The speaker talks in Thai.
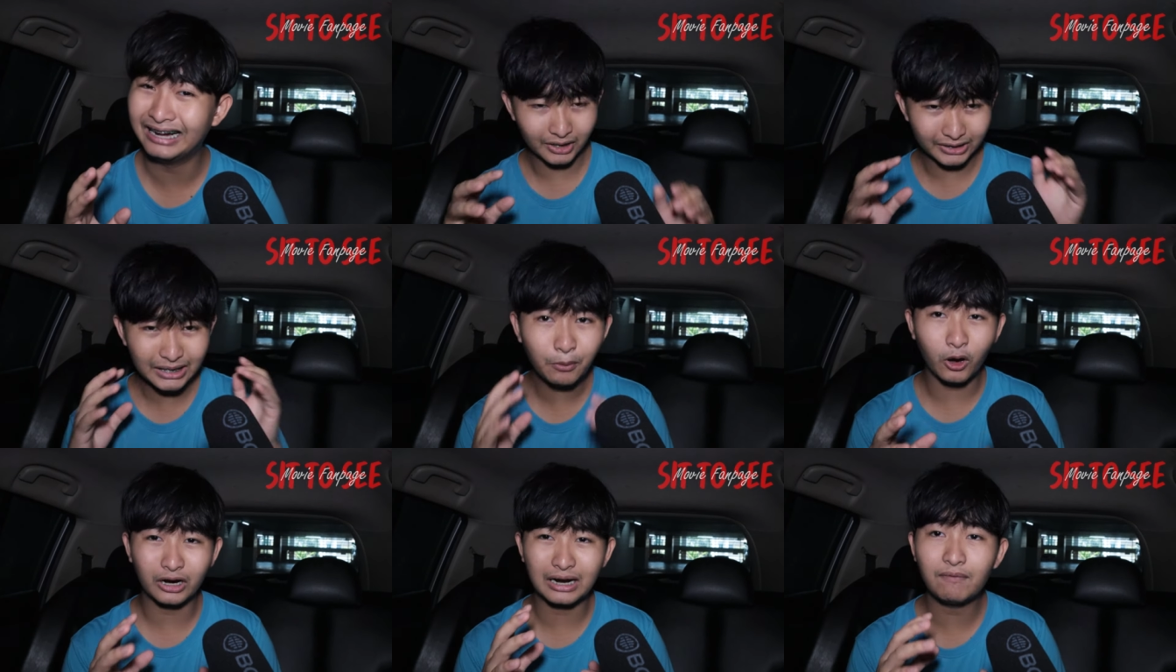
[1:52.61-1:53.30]
อย่างที่
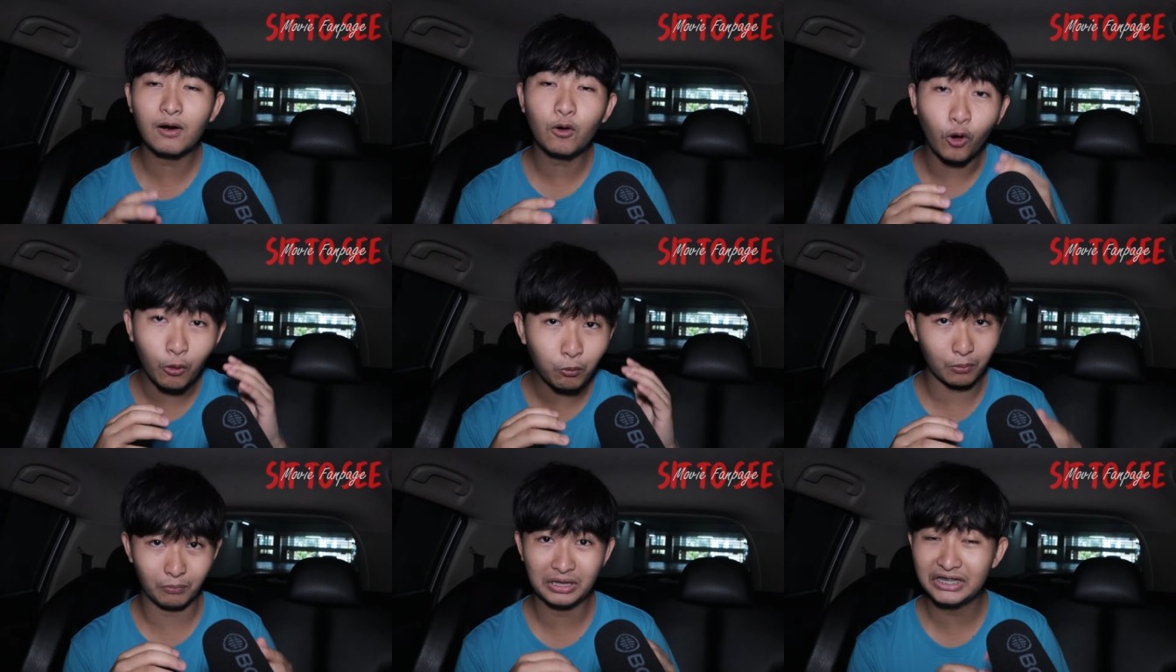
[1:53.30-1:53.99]
บอกครับว่าโครง
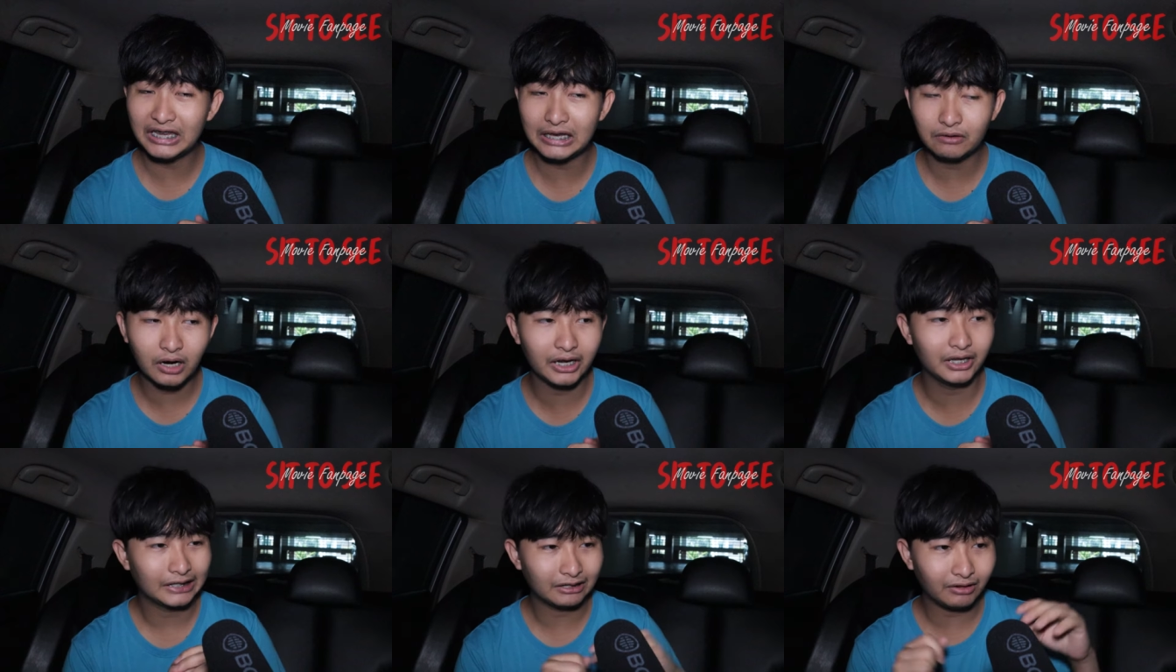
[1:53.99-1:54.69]
บทมันดีเว้
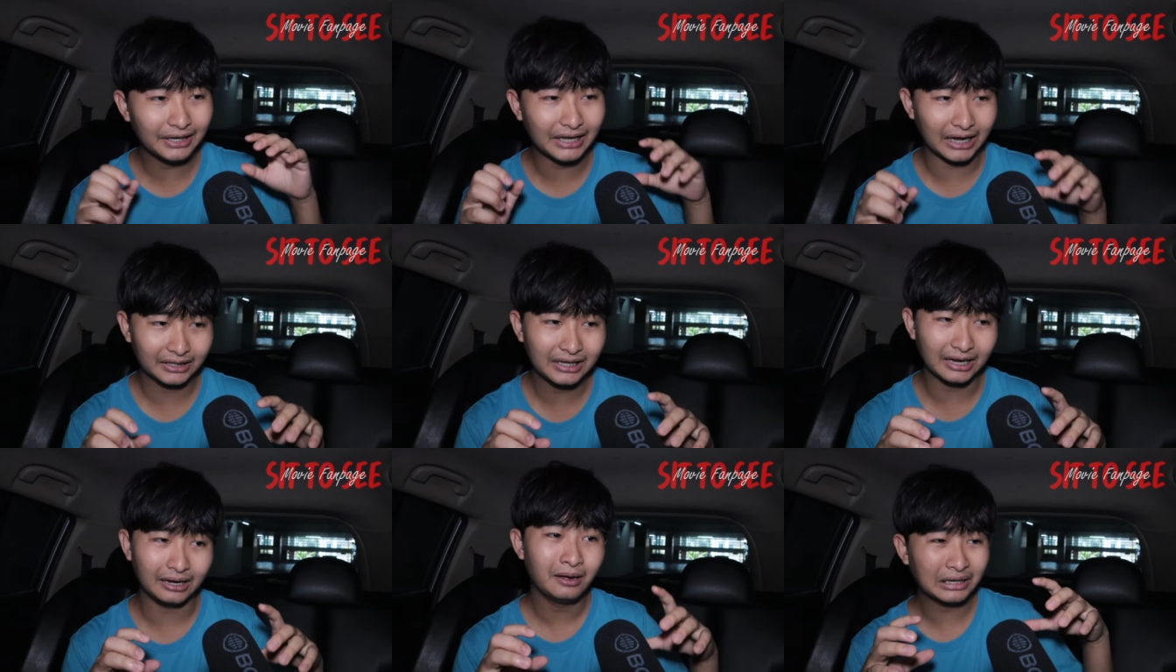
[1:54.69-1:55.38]
ย แต่ว่าหนัง
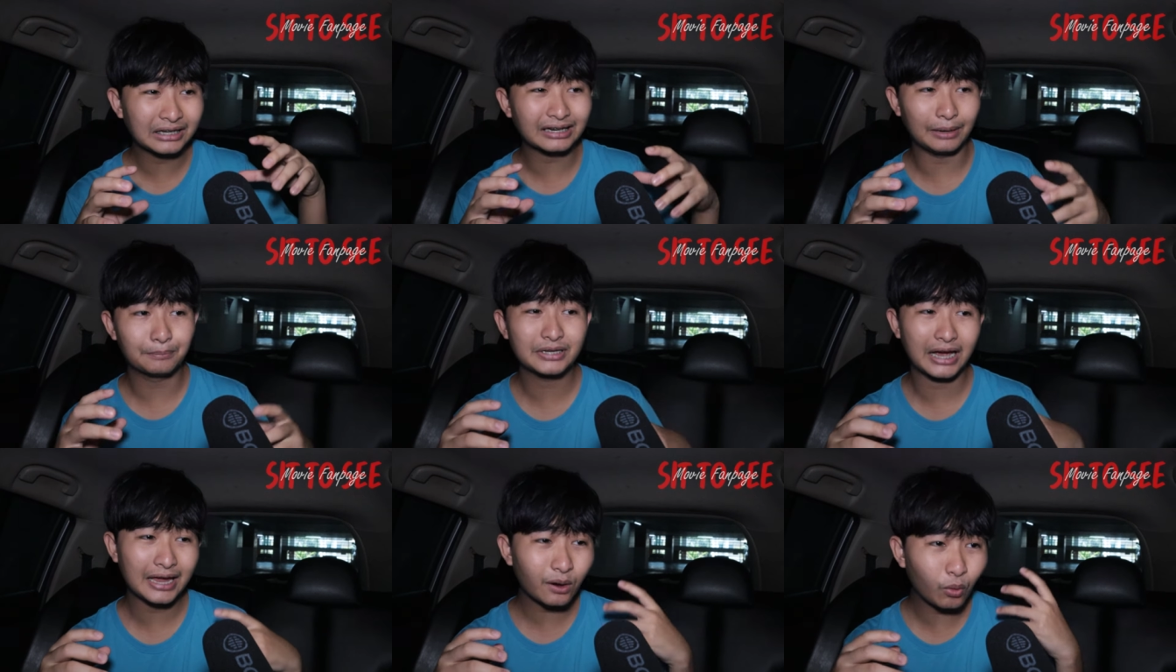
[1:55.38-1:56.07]
เนี่ยมันกลับ
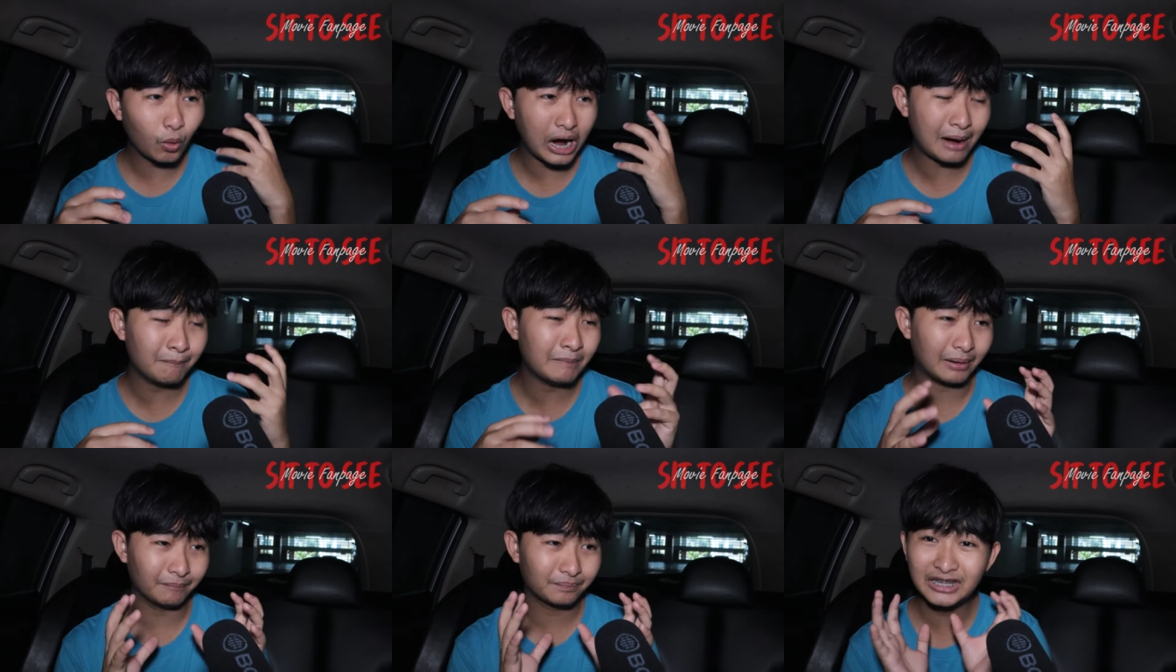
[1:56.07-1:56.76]
ใช้ความ
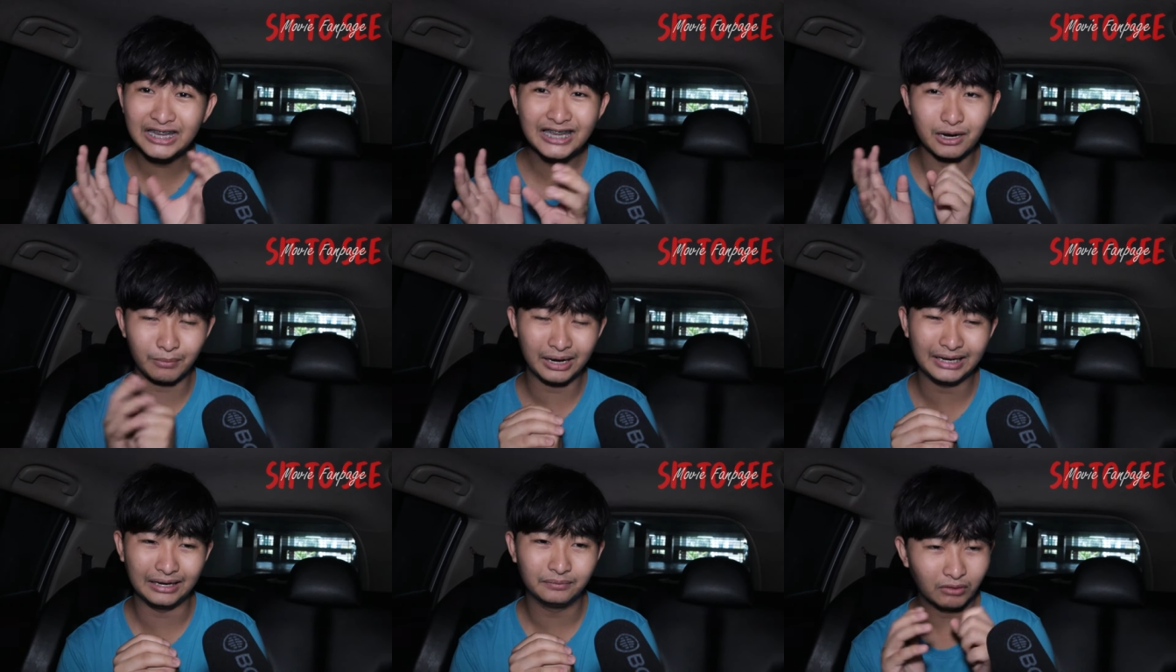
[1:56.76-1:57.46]
แบบดีของ
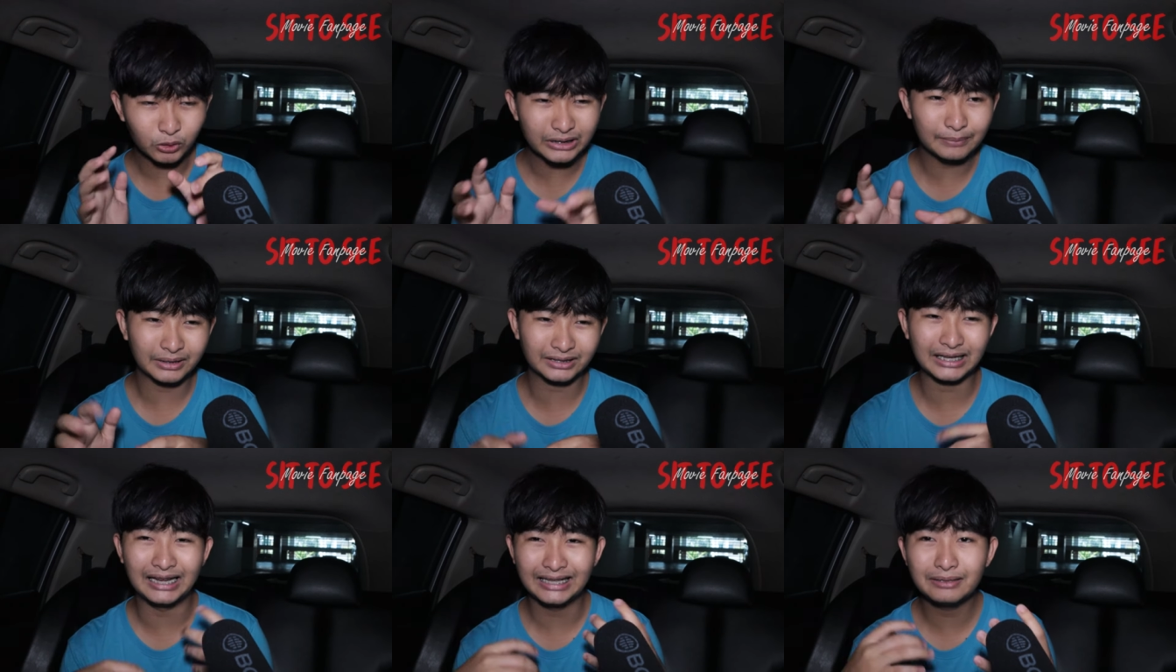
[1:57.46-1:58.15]
มันอะวัตถุดิบ
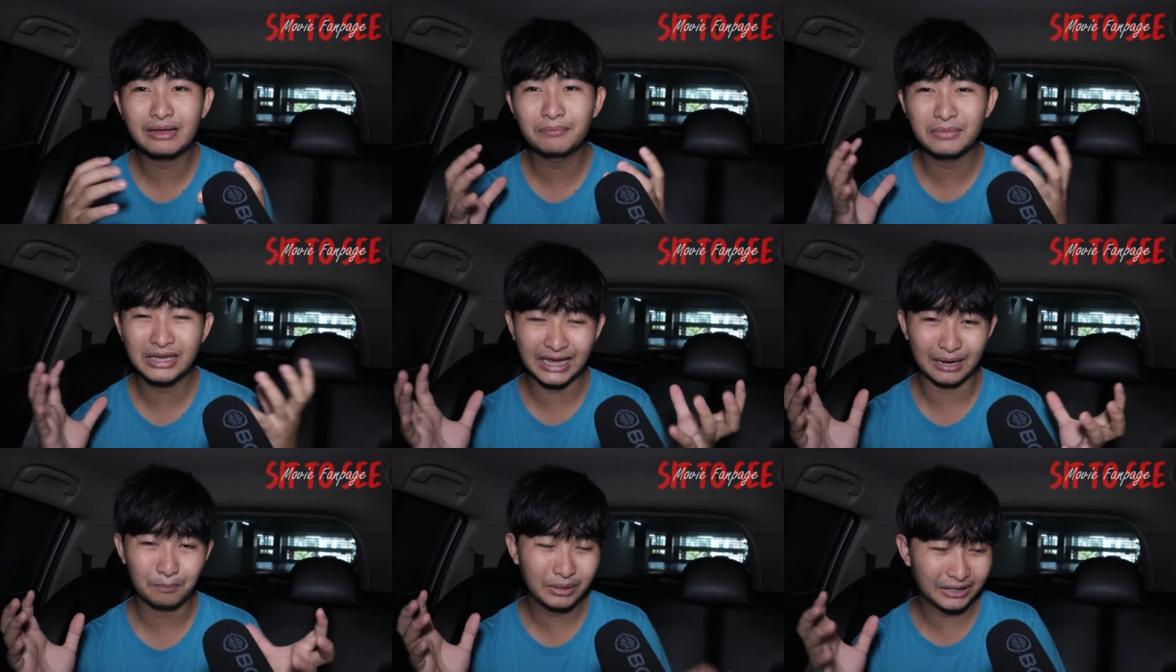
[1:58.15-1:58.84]
ต่างๆที่มันมี
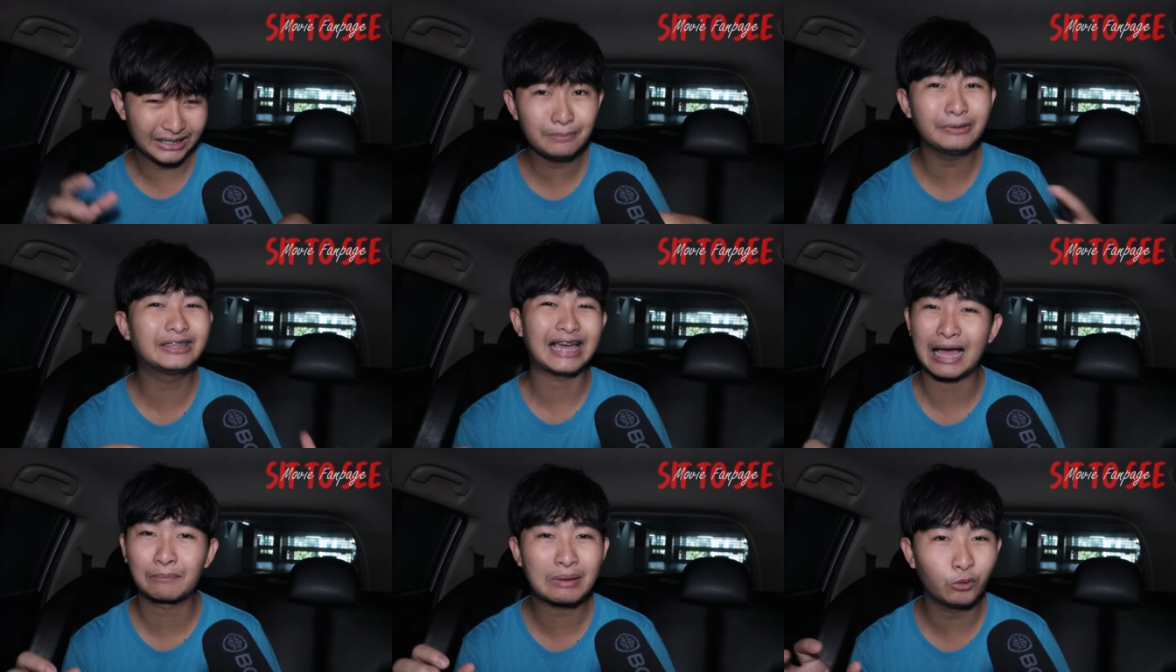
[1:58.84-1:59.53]
อะผิดที่ผิด
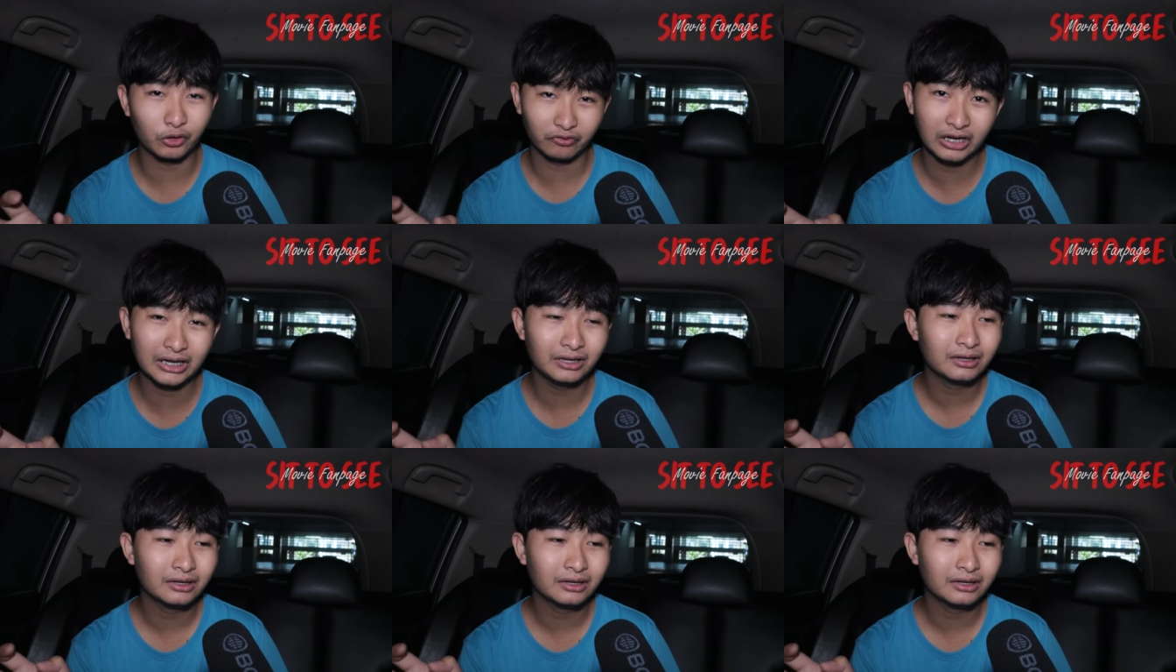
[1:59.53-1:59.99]
ทางไปหมด เว้ย